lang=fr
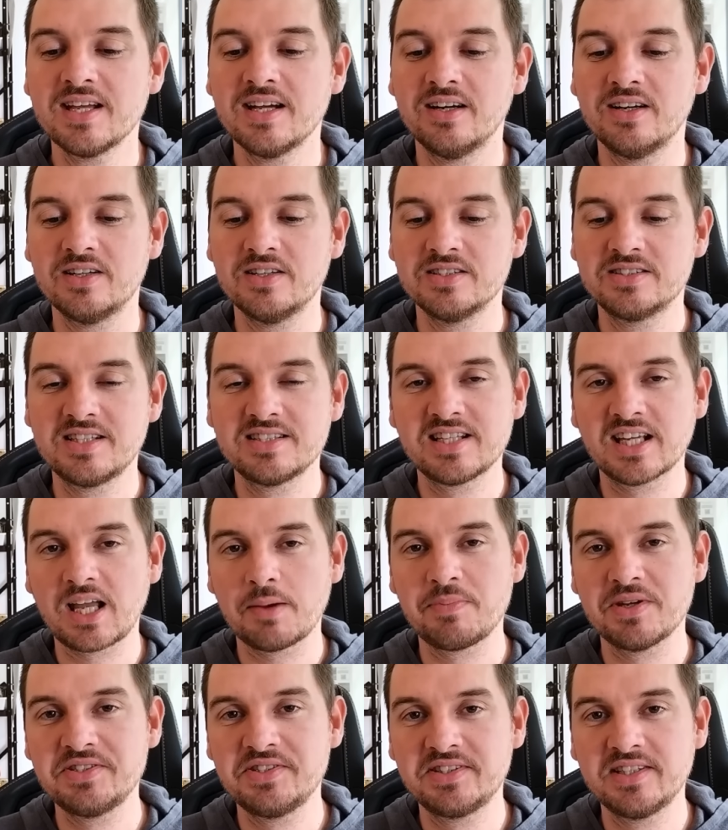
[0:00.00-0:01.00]
euh, c'est sa
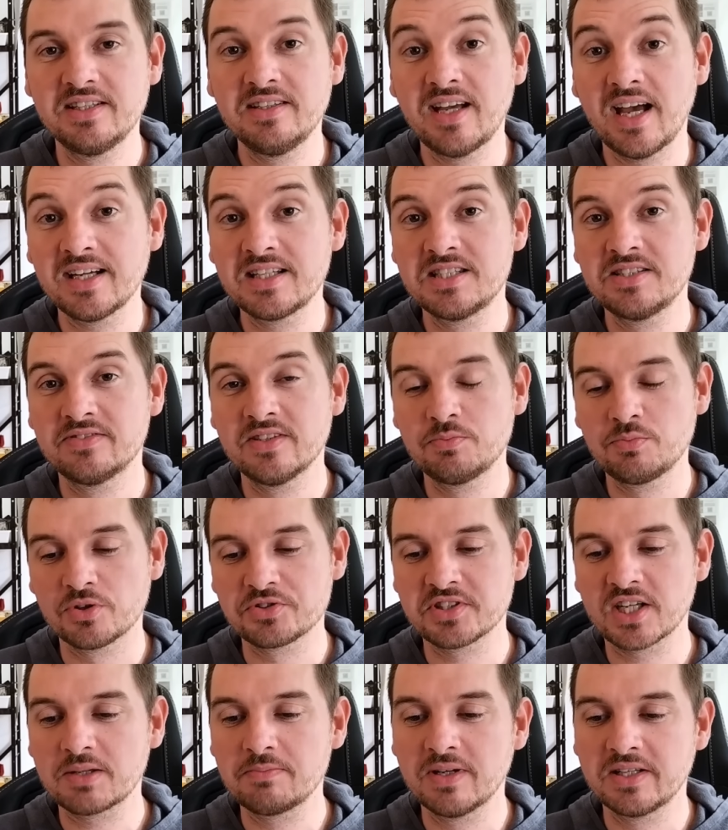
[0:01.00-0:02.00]
capacité activée pour
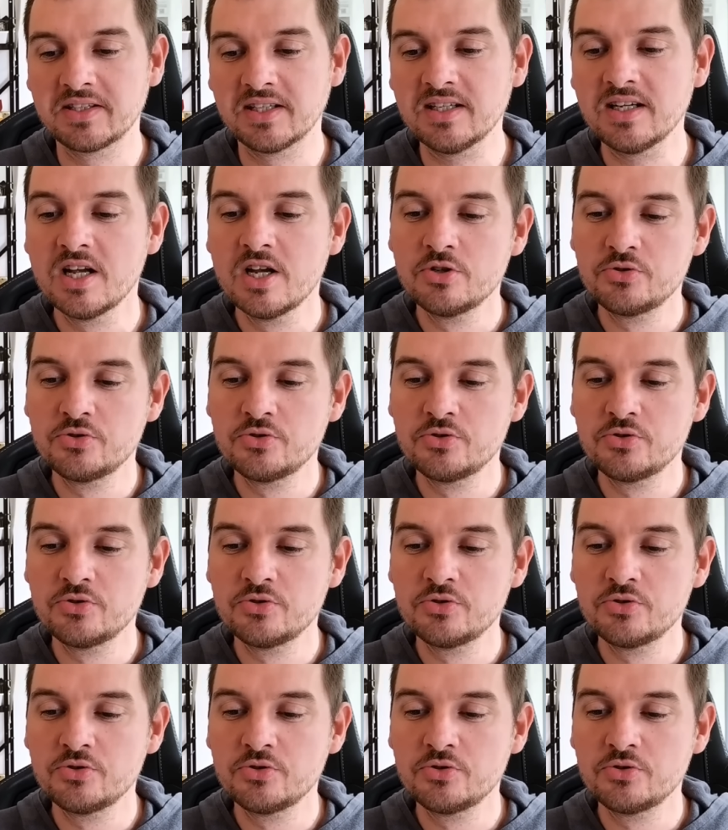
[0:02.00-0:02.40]
5 mana.